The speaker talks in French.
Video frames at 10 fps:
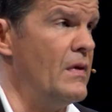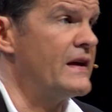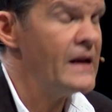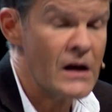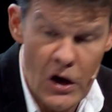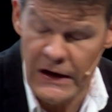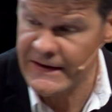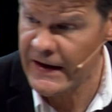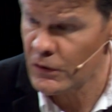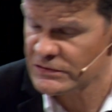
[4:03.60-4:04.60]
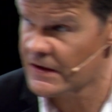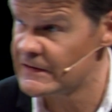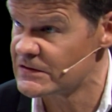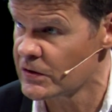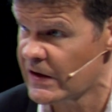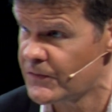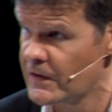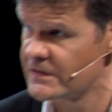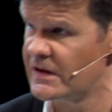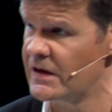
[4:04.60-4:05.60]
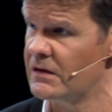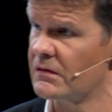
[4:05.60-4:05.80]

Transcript: Mais, quel est leur intérêt aux services secrets français